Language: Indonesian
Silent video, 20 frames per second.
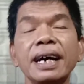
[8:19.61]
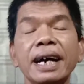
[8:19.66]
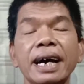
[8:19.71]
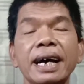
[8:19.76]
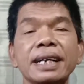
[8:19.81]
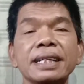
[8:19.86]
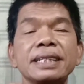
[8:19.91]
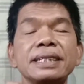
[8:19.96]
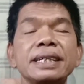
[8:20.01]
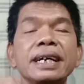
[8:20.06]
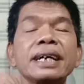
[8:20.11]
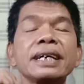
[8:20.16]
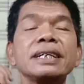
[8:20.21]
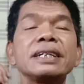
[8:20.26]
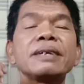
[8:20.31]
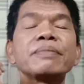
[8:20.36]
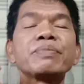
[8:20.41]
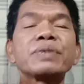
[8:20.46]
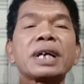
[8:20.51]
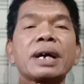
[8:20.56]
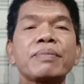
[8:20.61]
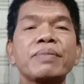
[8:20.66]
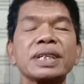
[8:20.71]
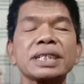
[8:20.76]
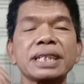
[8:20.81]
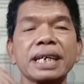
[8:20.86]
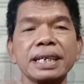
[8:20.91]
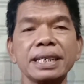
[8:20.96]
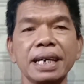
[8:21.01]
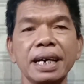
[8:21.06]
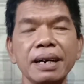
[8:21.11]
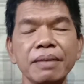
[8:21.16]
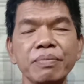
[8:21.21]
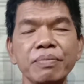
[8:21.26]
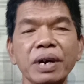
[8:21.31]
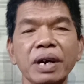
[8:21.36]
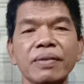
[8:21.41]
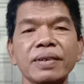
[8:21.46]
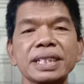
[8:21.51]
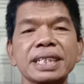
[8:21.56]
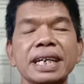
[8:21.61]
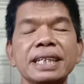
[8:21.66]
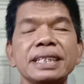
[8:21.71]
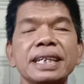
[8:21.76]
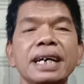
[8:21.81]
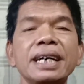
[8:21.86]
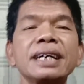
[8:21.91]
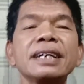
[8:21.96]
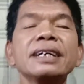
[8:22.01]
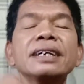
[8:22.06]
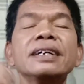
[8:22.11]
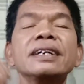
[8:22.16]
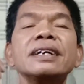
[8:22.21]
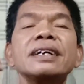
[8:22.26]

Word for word: Artinya ini pendapat saya bahwasanya